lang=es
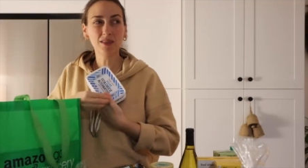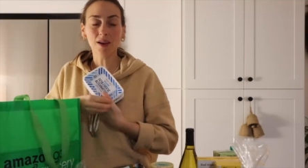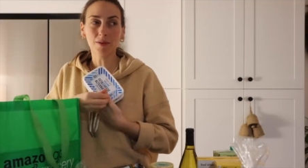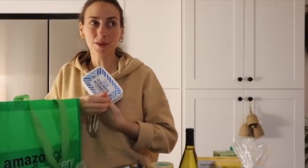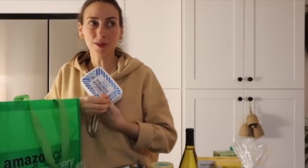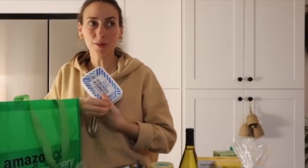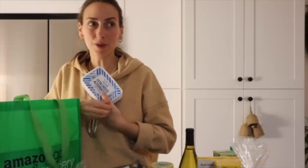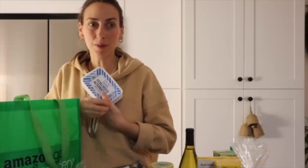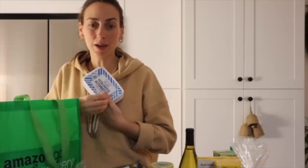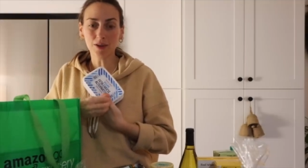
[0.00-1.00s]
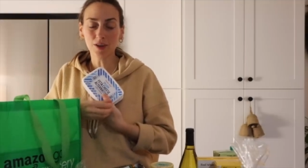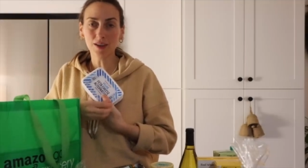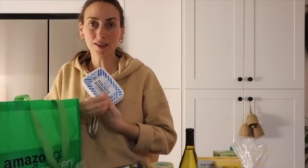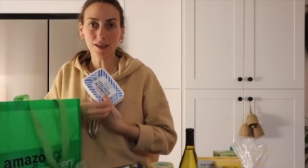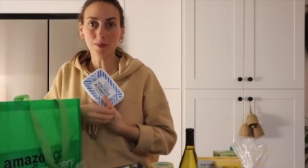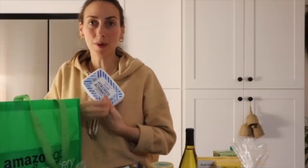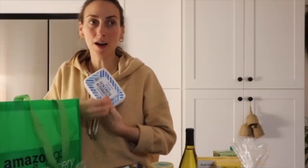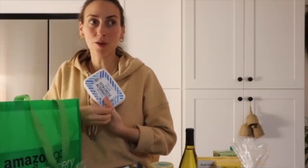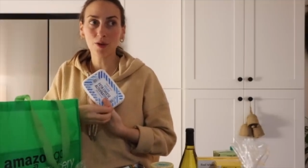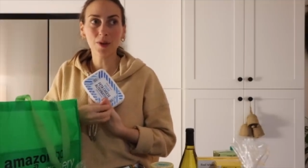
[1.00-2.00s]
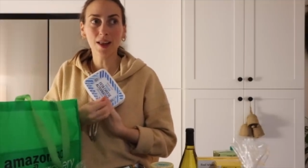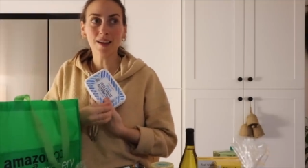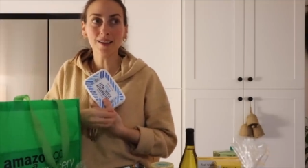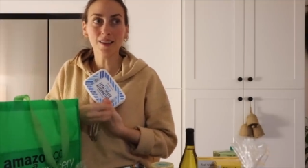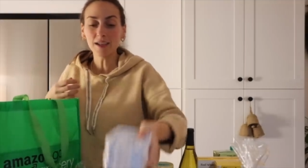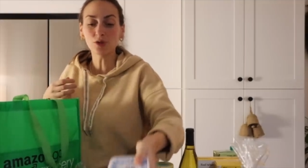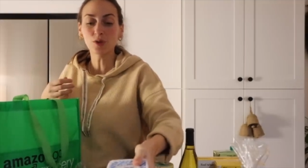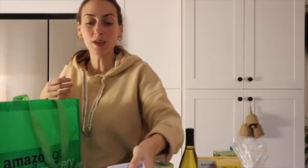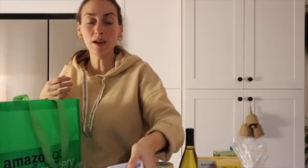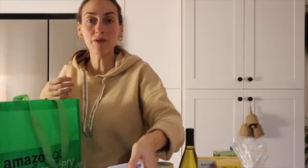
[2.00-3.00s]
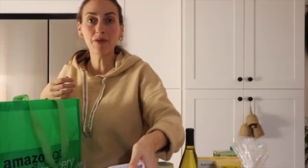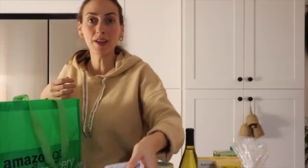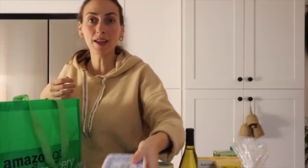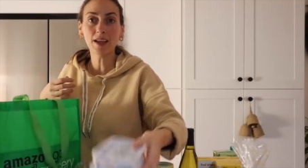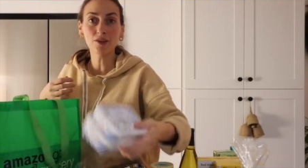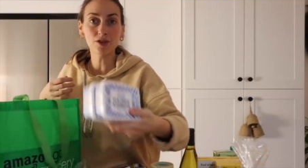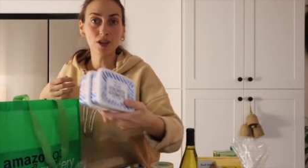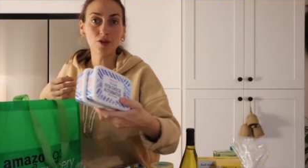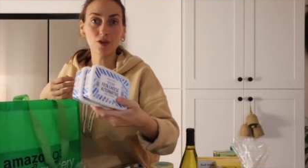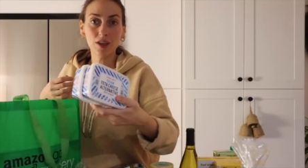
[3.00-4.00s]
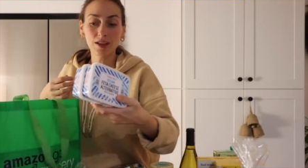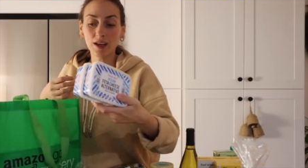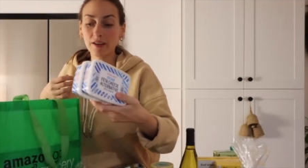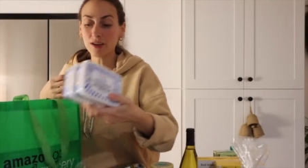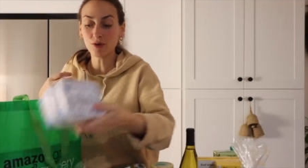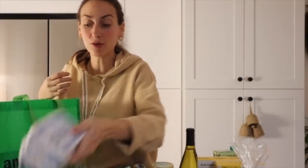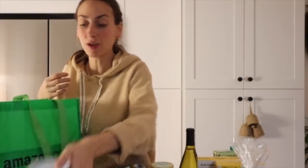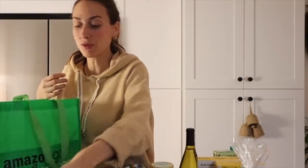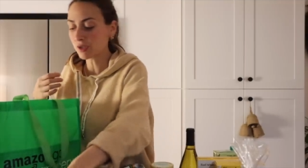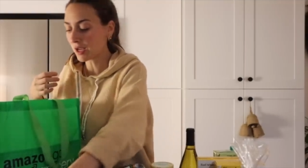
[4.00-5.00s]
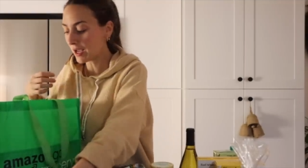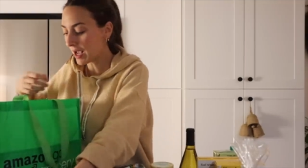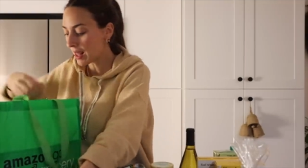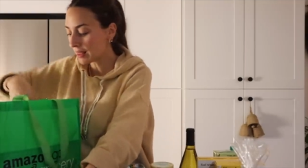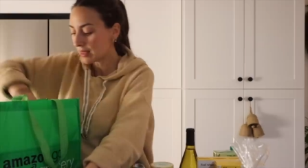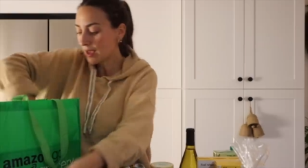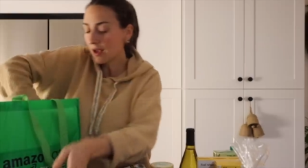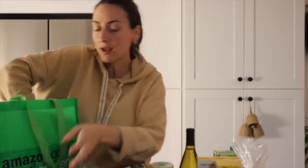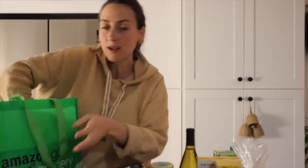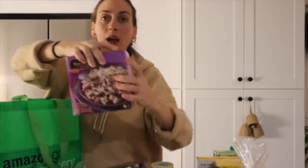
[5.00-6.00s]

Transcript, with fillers: O sea, bueno, estamos a miércoles, esta semana nos debería dar. Esto es el feta que os digo de Trader Joe's que nos encanta.